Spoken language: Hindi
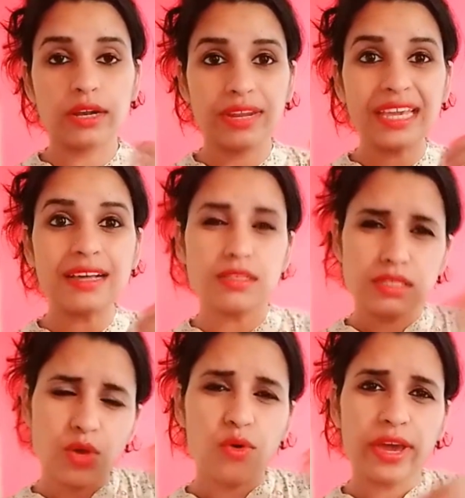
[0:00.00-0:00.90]
रिंकल
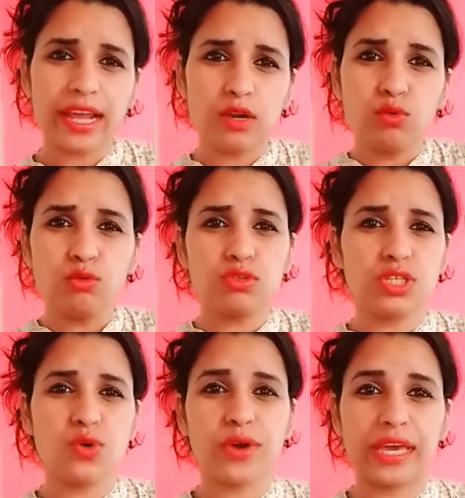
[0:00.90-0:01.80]
से हो गए हैं लूज सी
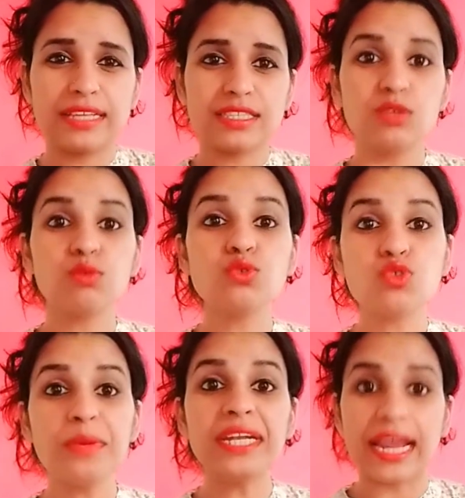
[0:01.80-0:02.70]
हो गई है स्किन उसको
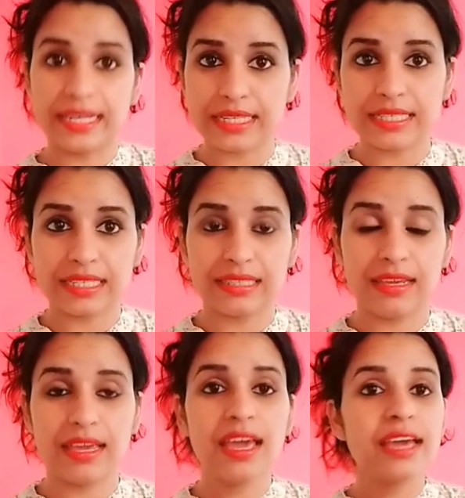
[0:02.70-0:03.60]
भी टाइट कर सकते हैं